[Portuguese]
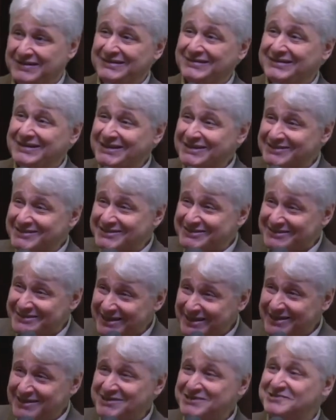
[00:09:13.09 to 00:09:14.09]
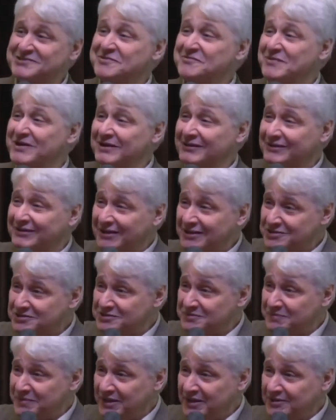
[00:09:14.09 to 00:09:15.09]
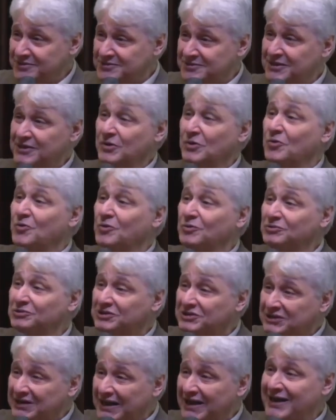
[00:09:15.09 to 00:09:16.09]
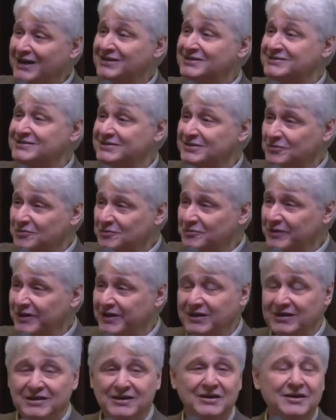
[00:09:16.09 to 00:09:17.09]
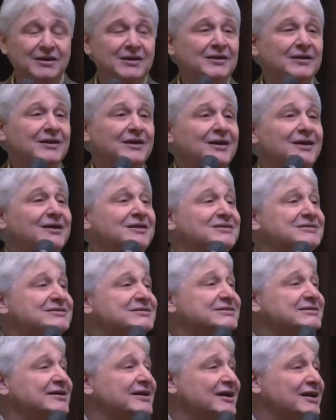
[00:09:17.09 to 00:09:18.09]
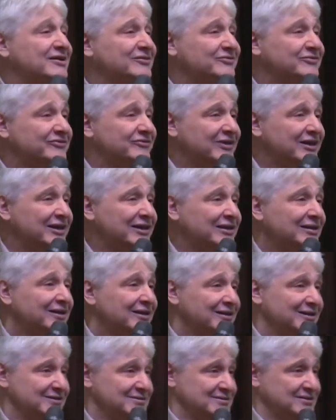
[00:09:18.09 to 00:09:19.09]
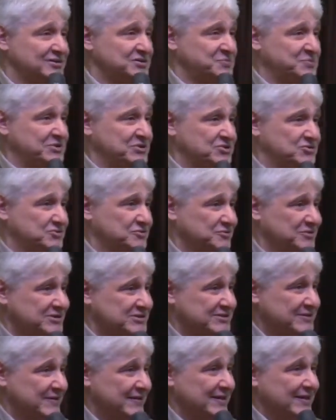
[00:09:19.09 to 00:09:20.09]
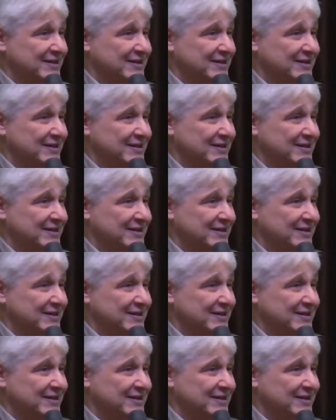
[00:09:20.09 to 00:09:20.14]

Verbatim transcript: que desejam ardentemente encontrar-se com Ele, Ele se revela a essas pessoas.